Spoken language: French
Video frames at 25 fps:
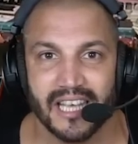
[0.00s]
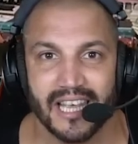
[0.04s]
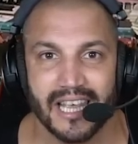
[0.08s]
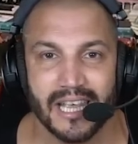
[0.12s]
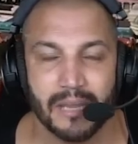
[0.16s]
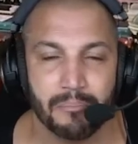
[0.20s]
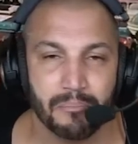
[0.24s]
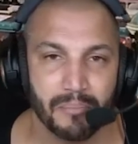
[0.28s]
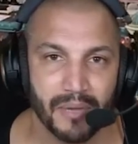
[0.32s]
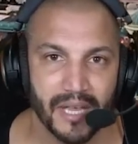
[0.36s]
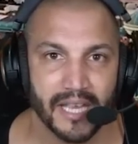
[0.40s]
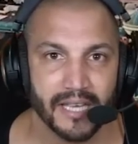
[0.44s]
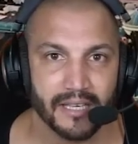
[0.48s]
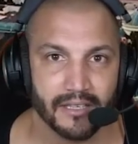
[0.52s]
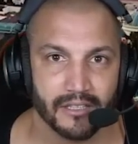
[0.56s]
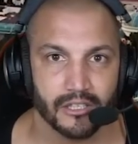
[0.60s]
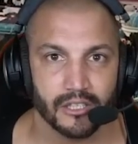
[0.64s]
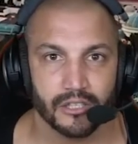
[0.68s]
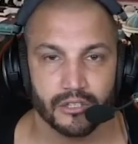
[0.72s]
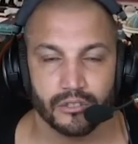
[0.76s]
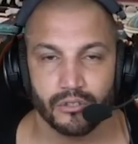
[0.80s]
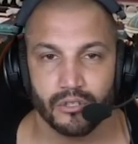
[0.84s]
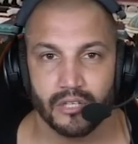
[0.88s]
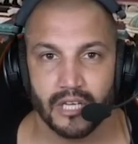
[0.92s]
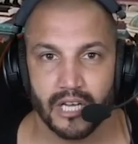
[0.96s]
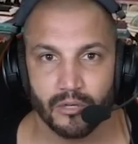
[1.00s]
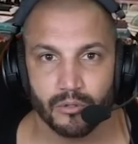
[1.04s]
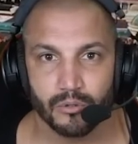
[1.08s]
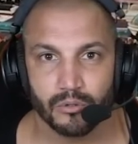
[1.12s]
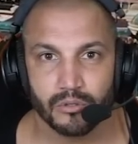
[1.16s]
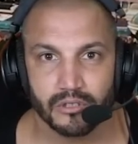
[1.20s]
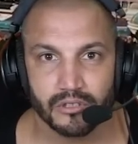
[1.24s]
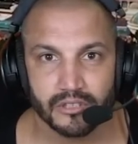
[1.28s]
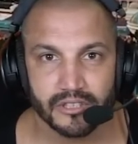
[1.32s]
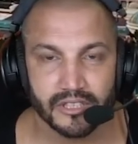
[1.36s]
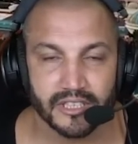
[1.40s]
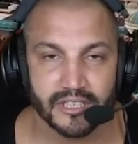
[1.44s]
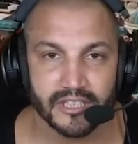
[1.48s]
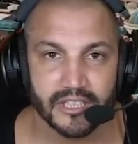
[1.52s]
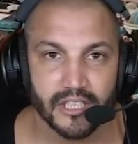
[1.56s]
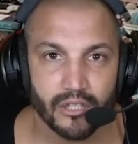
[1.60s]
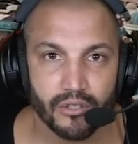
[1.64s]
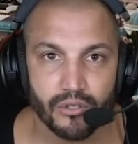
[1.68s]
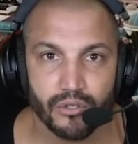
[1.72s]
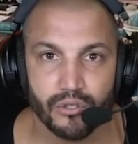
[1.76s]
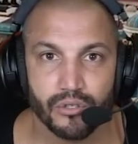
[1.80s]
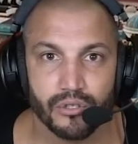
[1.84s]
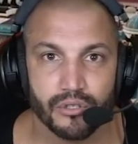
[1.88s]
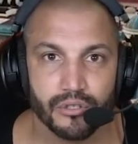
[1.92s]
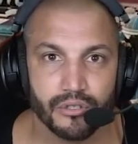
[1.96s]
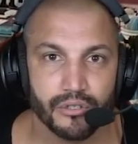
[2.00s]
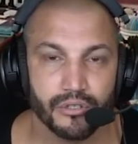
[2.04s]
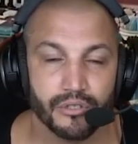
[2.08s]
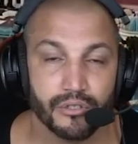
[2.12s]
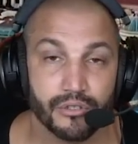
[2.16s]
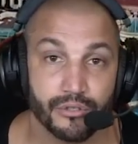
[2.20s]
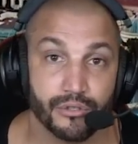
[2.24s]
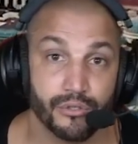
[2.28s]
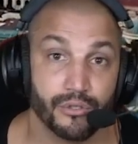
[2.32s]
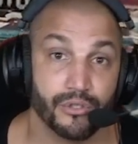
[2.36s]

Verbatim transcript: épais de là-haut. C'est-à-dire que, que